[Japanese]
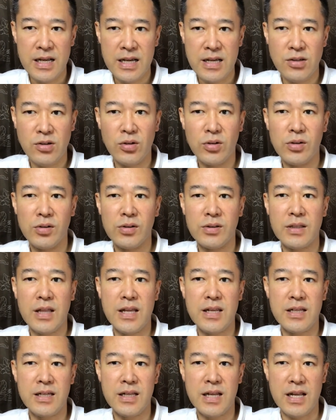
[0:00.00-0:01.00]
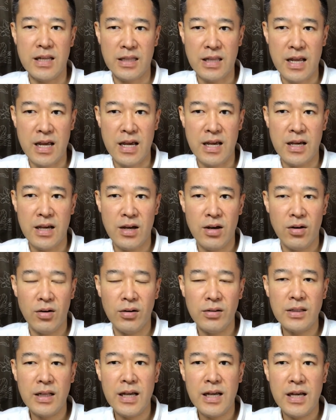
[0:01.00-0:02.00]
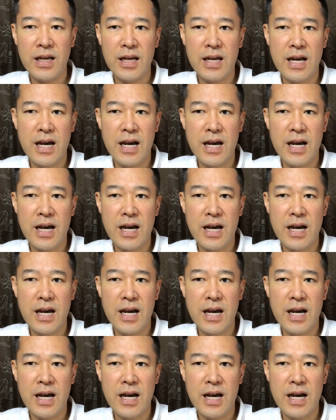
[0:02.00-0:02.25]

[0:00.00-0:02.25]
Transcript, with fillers: 情報を手に入れてほんで